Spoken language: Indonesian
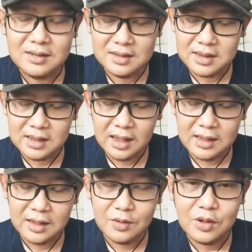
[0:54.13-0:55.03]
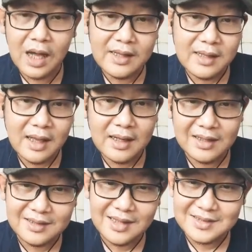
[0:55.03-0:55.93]
Jadi ada lukanya, ada
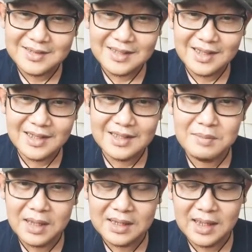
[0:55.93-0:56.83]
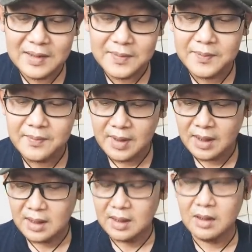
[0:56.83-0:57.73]
iritasinya di bagian
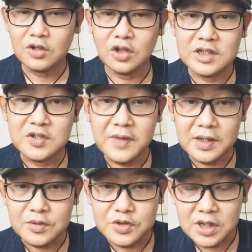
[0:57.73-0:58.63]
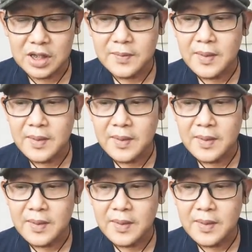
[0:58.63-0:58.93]
otot esofagusnya.